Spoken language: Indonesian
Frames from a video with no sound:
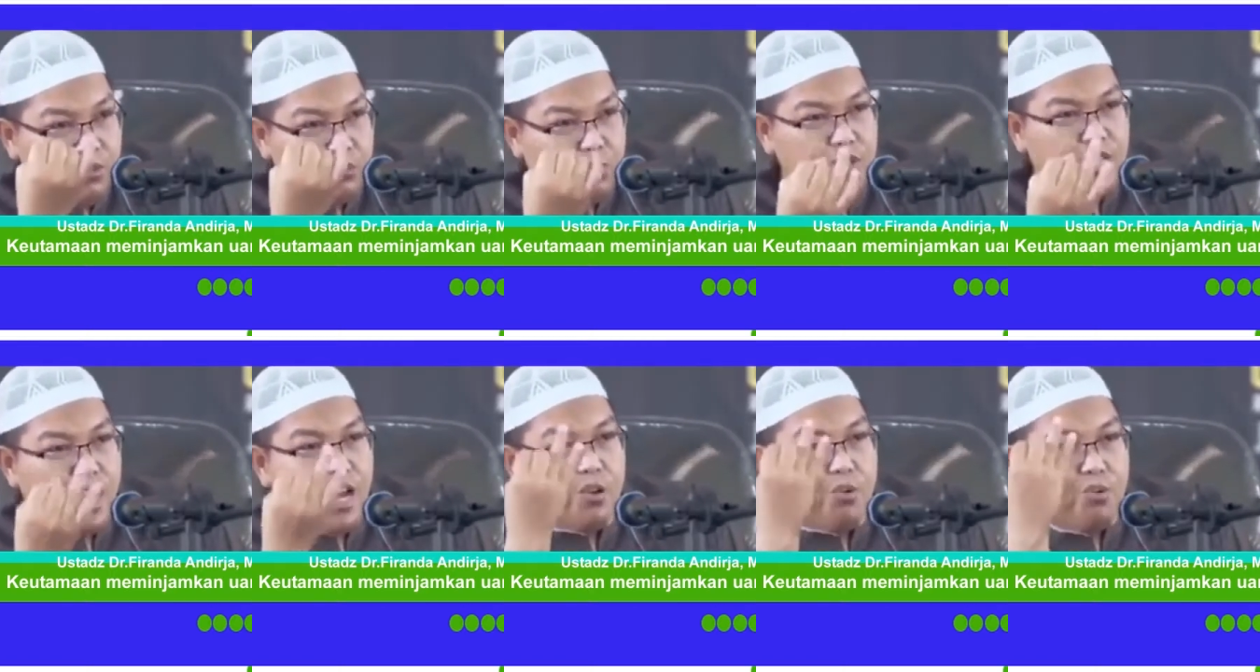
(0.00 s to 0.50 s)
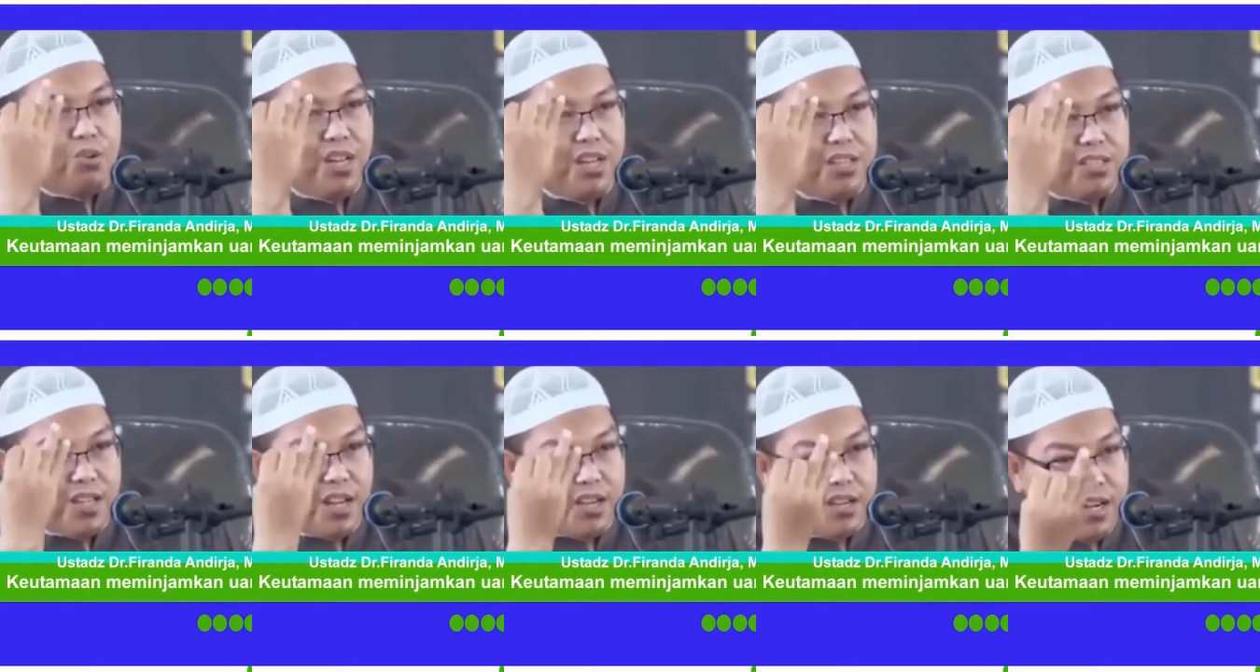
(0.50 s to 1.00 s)
punya akun
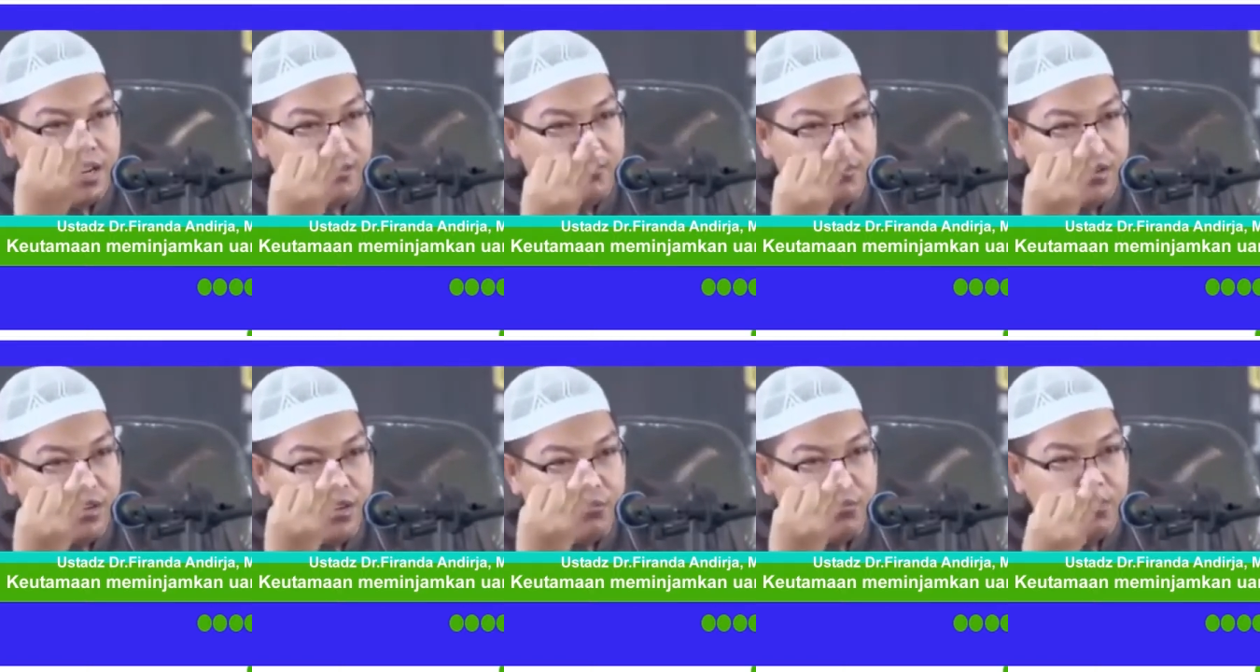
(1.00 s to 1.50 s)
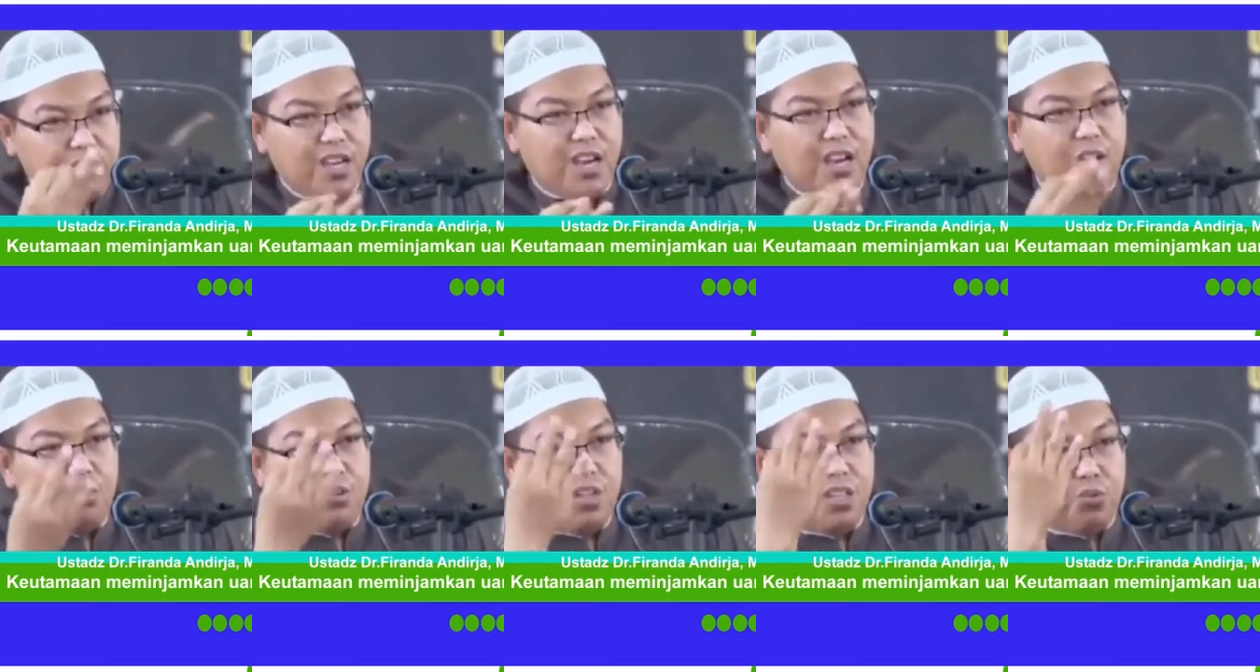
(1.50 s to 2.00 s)
di Instagram,
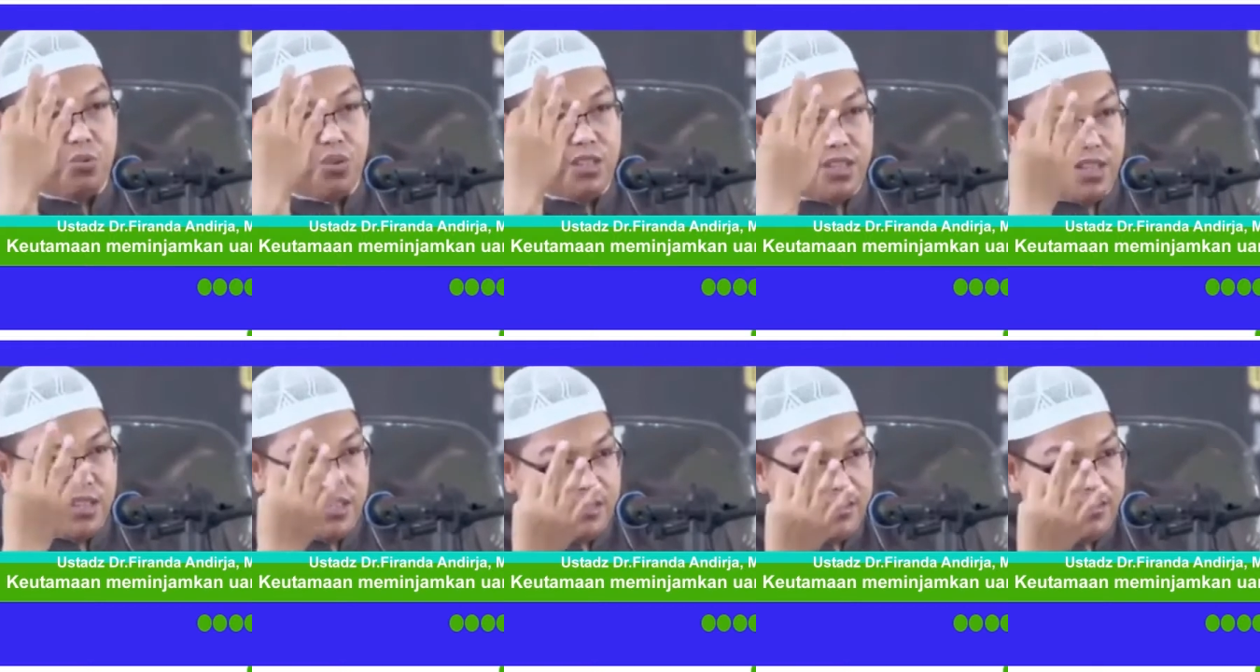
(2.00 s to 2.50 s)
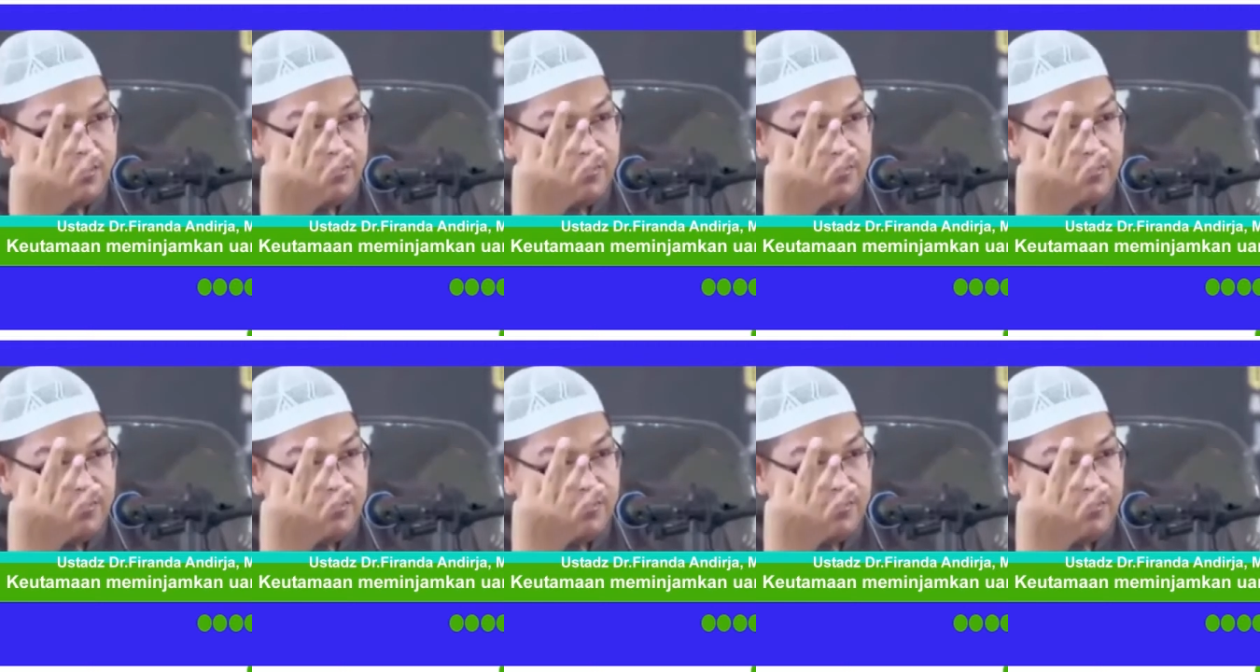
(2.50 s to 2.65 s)
punya akun di Twitter.